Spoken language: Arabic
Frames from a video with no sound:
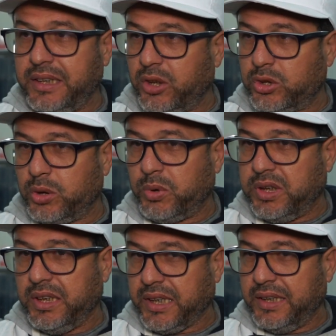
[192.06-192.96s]
ديال
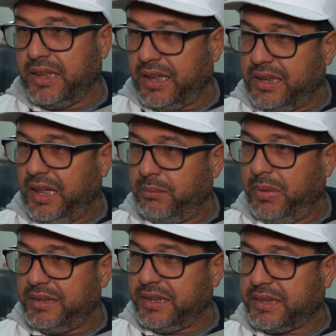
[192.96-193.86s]
الاخطبوط اللي كان هذا العام
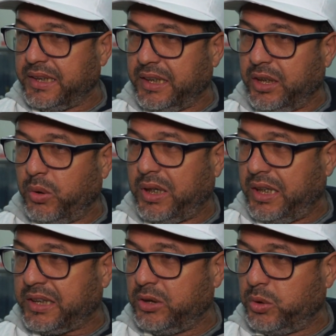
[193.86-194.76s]
بعدك آه،
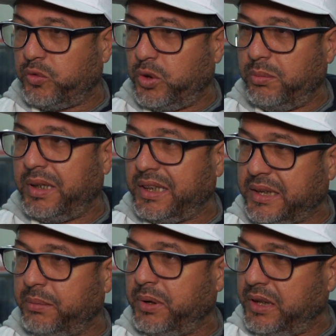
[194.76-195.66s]
واخا كان وقفوا
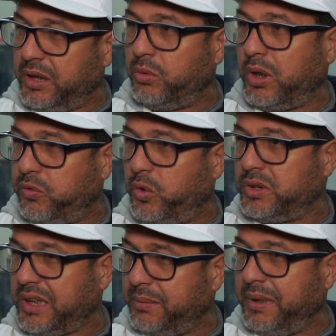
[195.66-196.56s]
المراكب آه، وقفوا
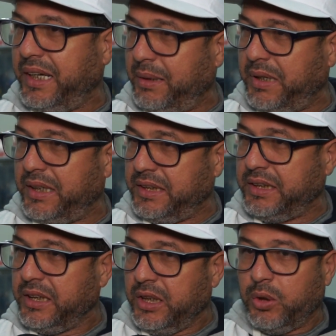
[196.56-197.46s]
تقريبا عام هذه
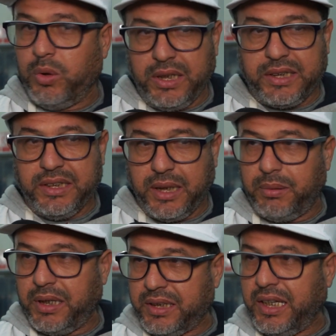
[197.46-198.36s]
ولكن
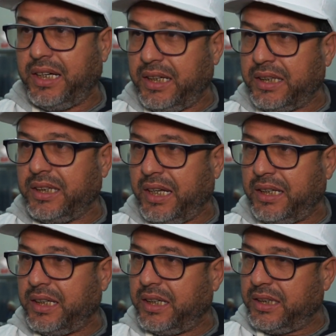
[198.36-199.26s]
دابا الله
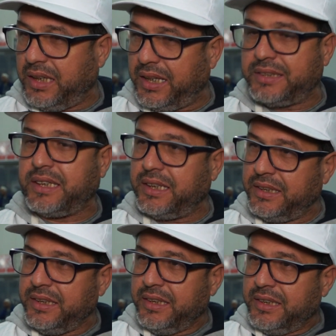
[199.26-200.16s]
الله الله غاس
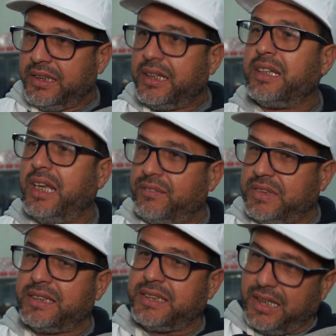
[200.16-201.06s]
الله
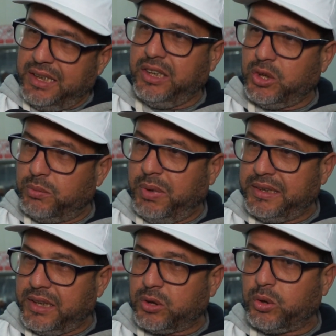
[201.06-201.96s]
عرفتي غسهل عليهم
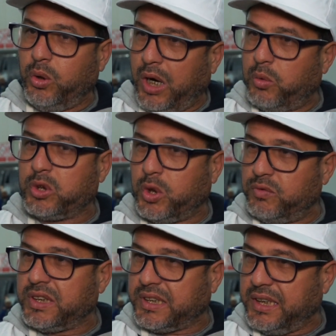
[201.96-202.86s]
بعدك
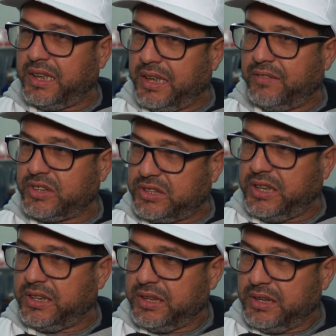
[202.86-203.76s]
وعوضهم داك آه، داك الشيء